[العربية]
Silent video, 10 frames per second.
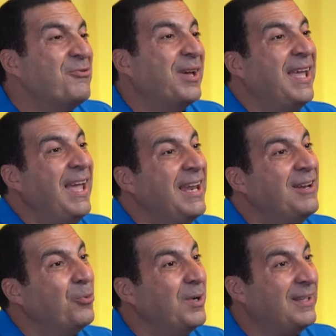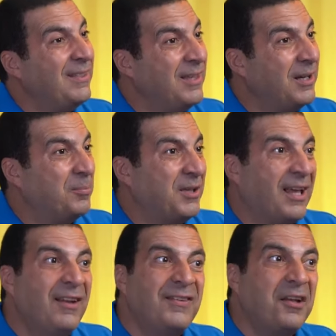فكان ورد الذكر
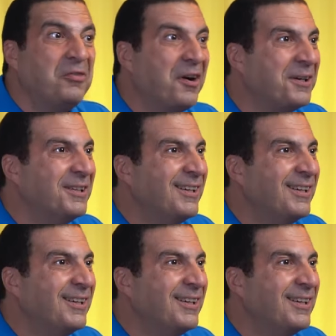بتاعي الاستغفار